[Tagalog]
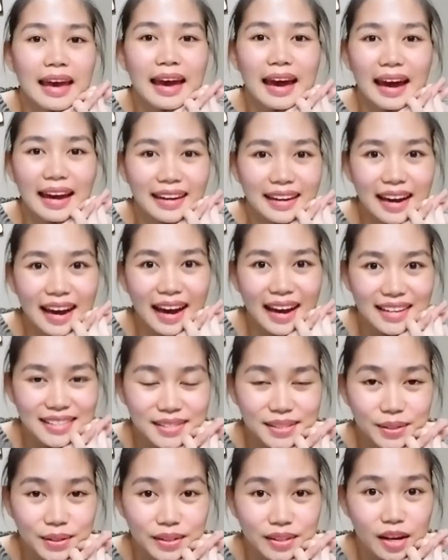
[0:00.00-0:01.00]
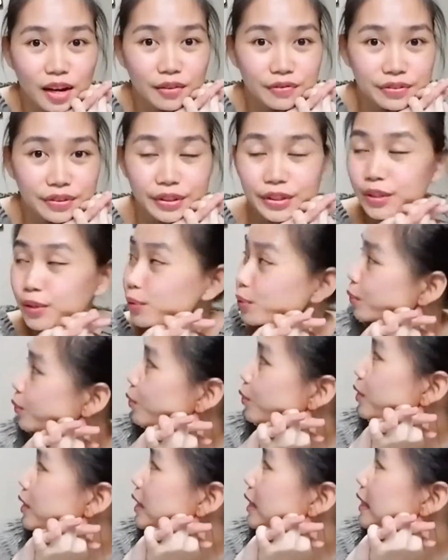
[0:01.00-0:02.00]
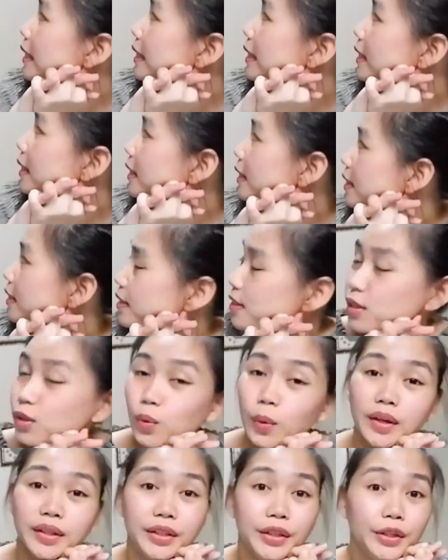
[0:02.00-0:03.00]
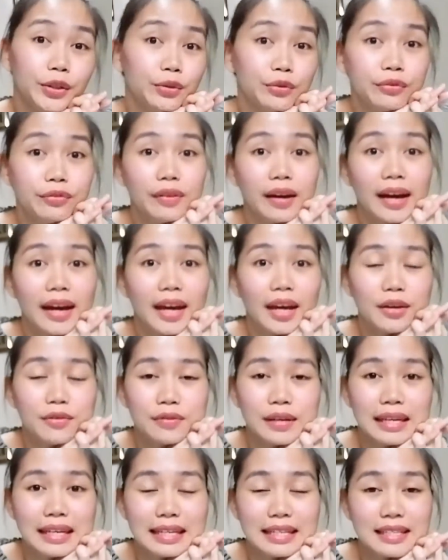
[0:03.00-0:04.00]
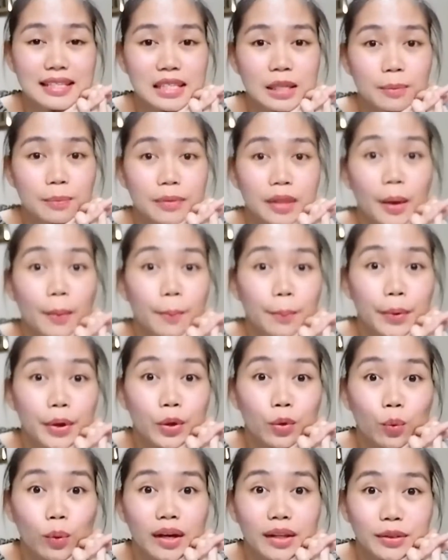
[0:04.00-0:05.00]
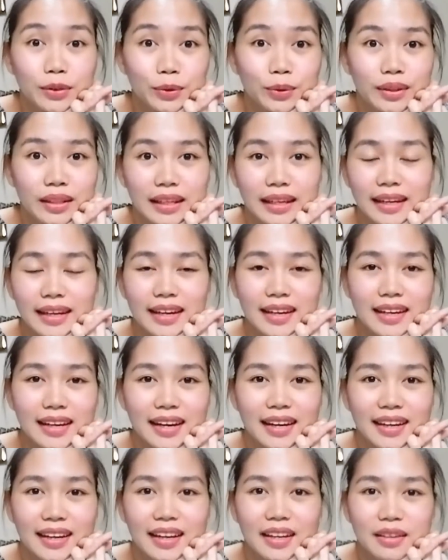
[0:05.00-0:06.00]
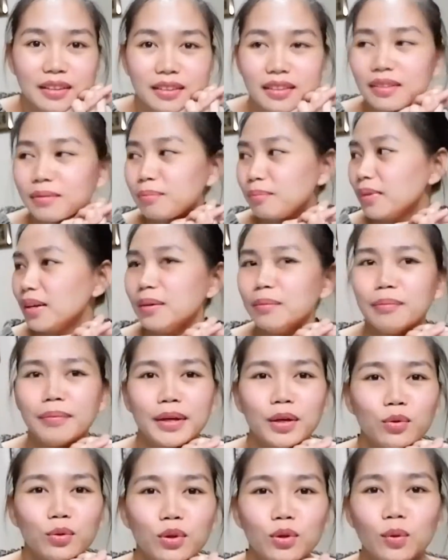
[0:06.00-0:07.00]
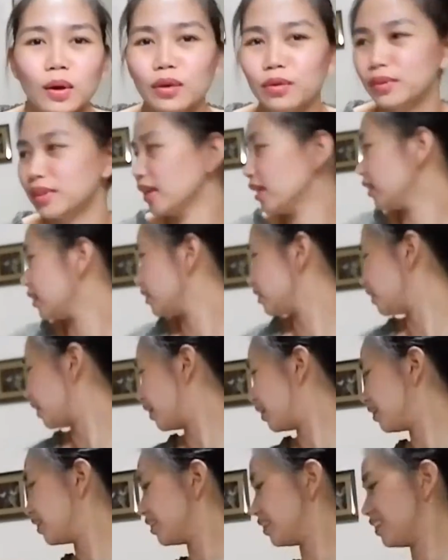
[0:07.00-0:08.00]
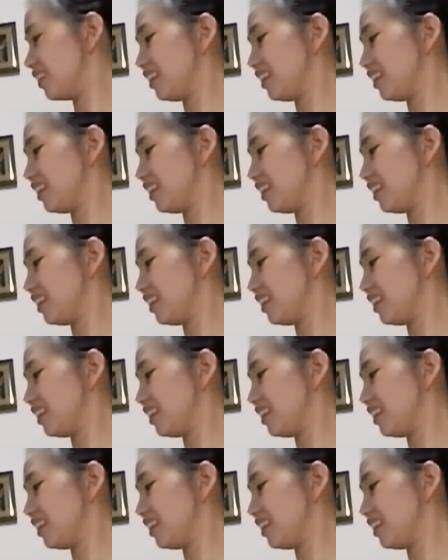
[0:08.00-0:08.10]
Hi guys! Good afternoon! It's quarter to five and it's September 1 today. Ayan. May, may ulo ako nakita.